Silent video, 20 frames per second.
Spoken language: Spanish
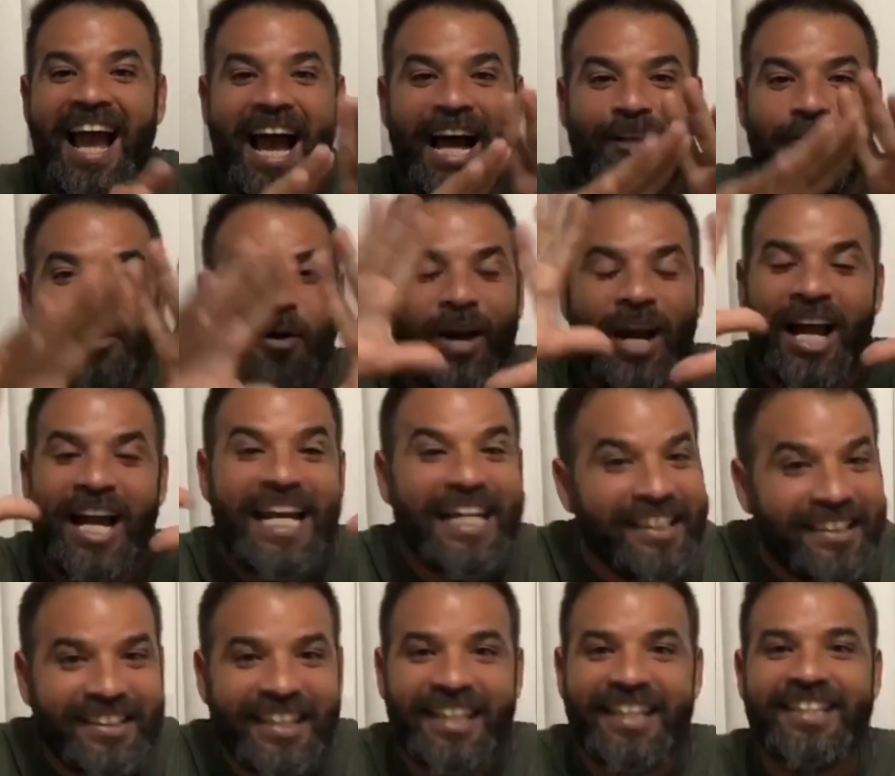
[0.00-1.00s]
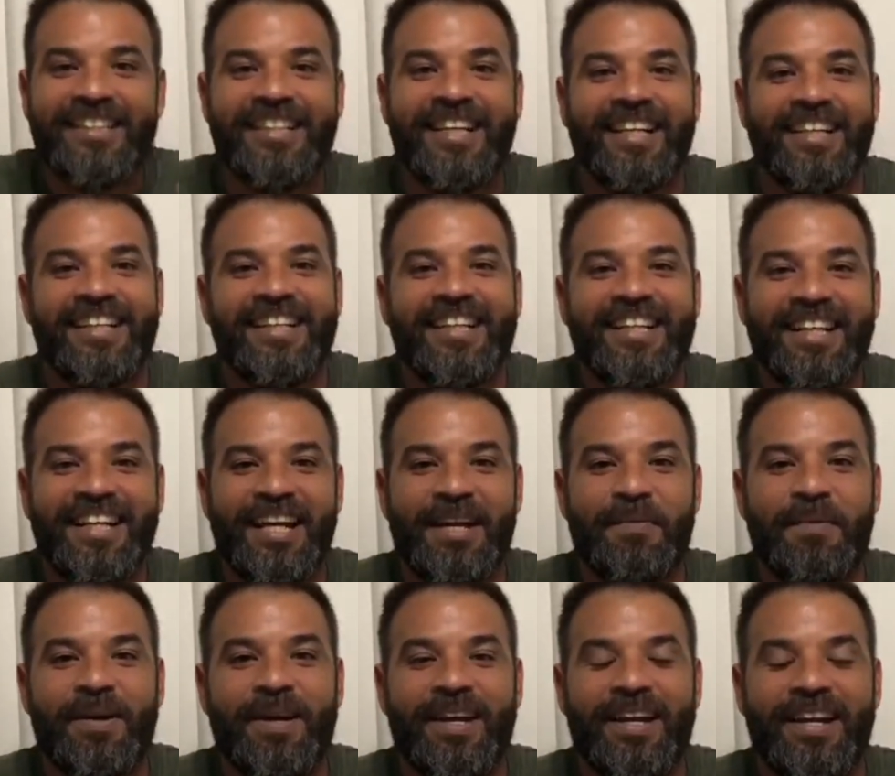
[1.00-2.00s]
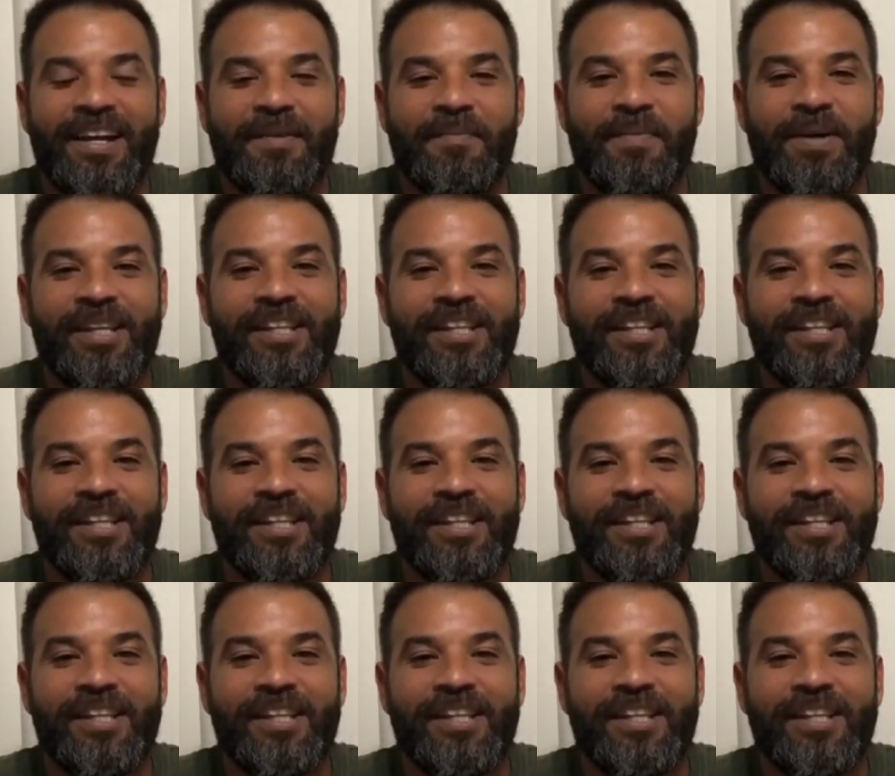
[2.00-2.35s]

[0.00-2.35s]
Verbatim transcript: a toda la gente linda que me,